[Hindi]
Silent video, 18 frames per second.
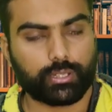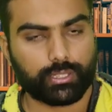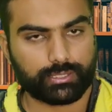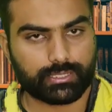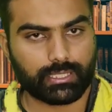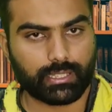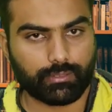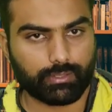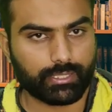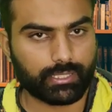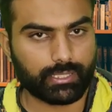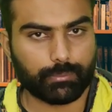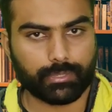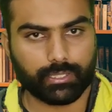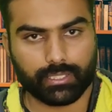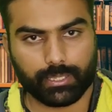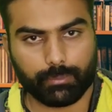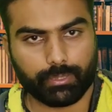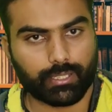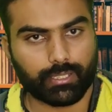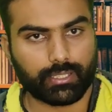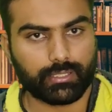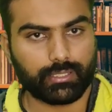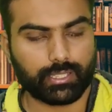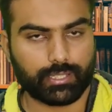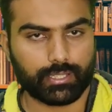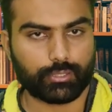और इसके अलावा जितने भी इनके
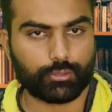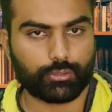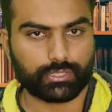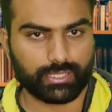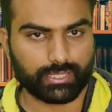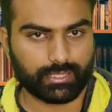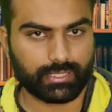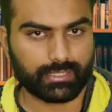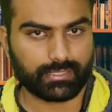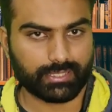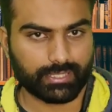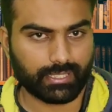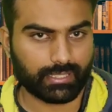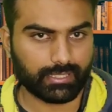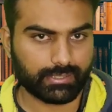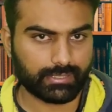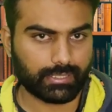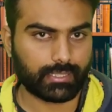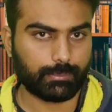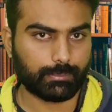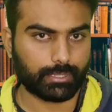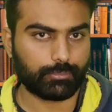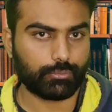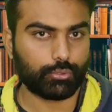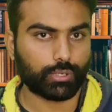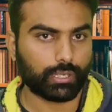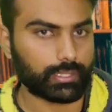बयान देख लें तो इनके अंदर से
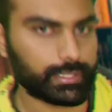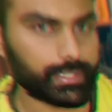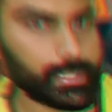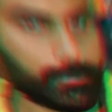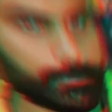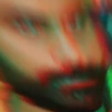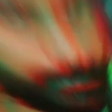खालिस्तानी बदबू आती